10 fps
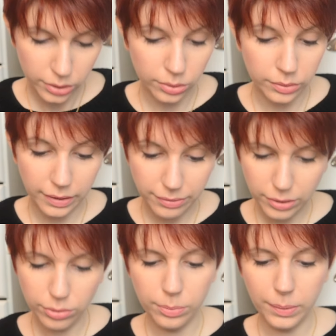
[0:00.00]
Donc on a
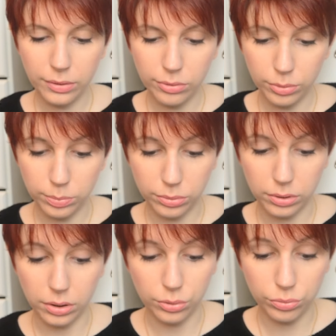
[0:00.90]
22 pinceaux
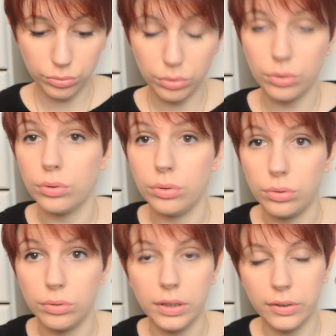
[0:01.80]
pour euh, tous
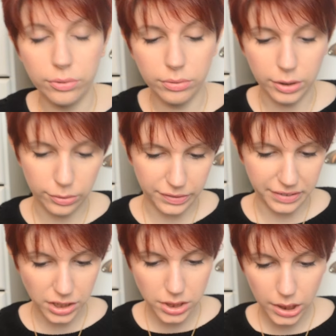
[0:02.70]
les yeux et le
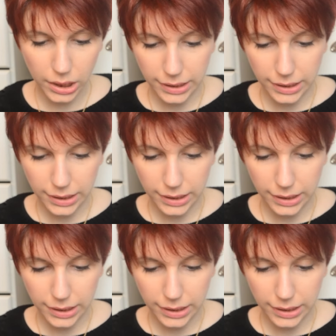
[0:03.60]
visage.